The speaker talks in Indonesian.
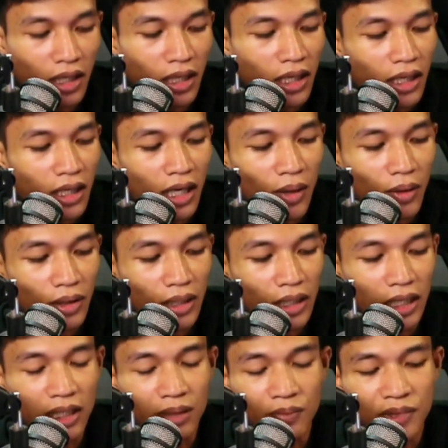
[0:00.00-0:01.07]
Nah,
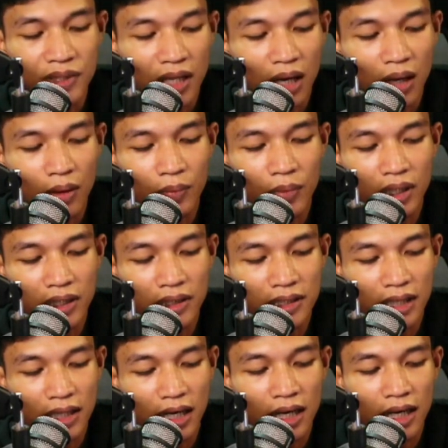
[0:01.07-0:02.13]
kalian bisa beli
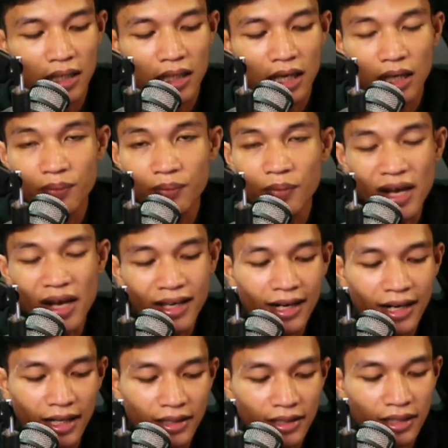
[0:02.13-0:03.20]
sekarang dan bayar
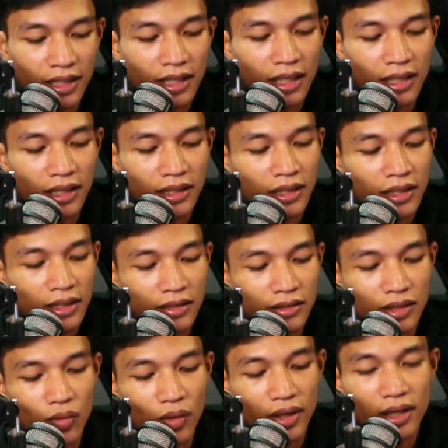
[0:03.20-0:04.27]
nanti ya,
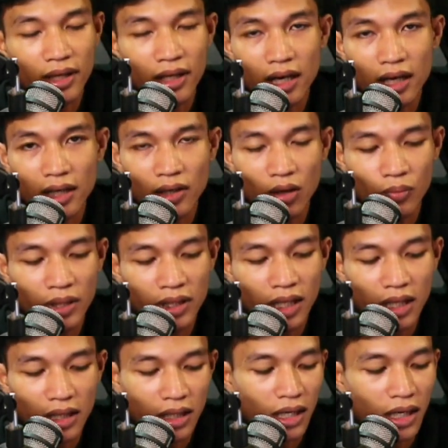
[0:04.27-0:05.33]
sesuai dengan
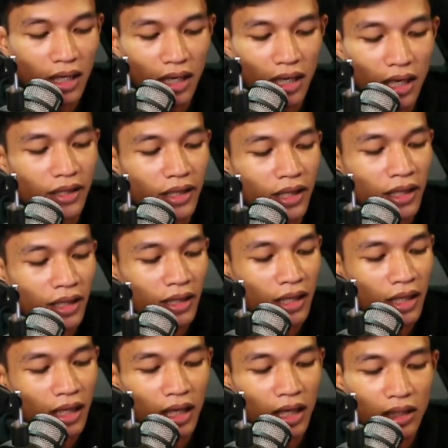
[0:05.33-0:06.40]
nominal harganya
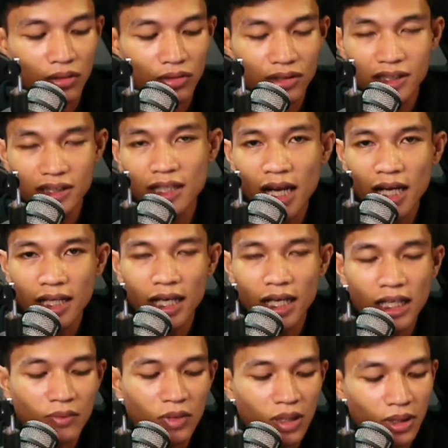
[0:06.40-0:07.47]
atau cicilan ya
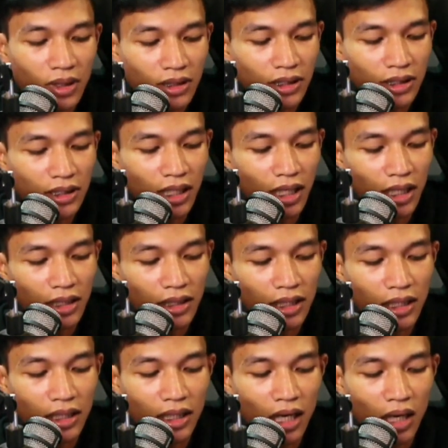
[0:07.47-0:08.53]
teman-teman cicilan
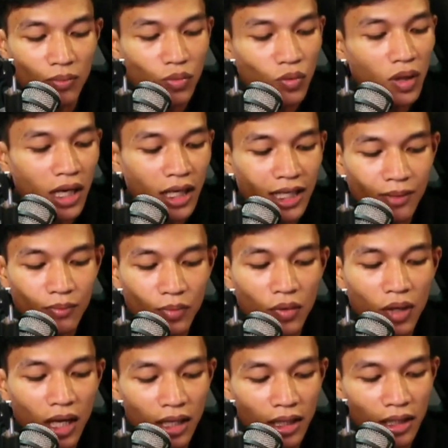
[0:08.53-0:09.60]
3 bulan, 6
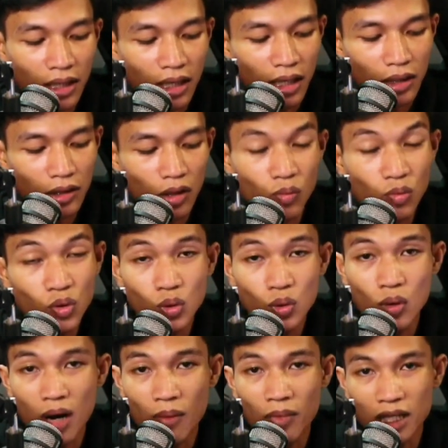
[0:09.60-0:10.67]
bulan ataupun
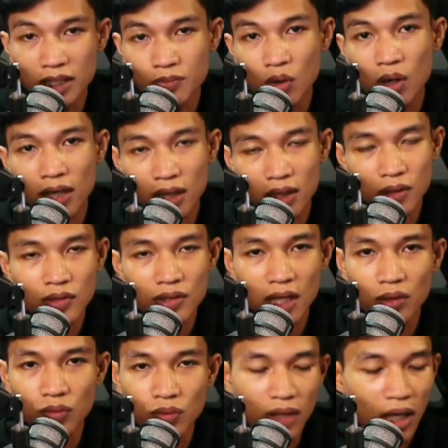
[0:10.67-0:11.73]
12 bulan atau
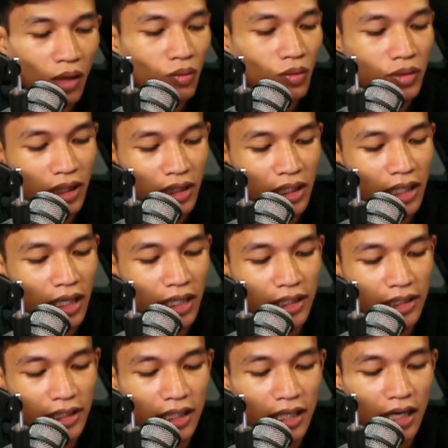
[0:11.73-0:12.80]
satu tahun. Jadi
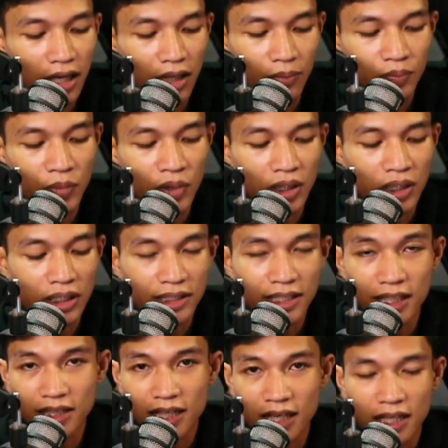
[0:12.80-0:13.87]
kalian tinggal pilih
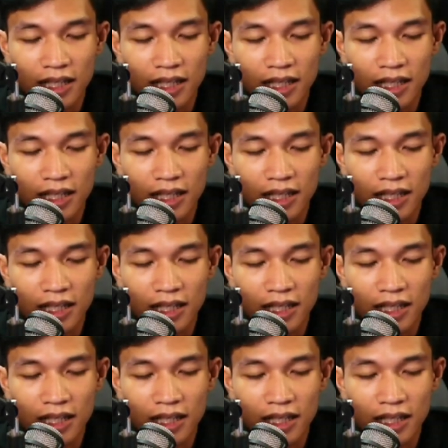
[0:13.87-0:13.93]
saja.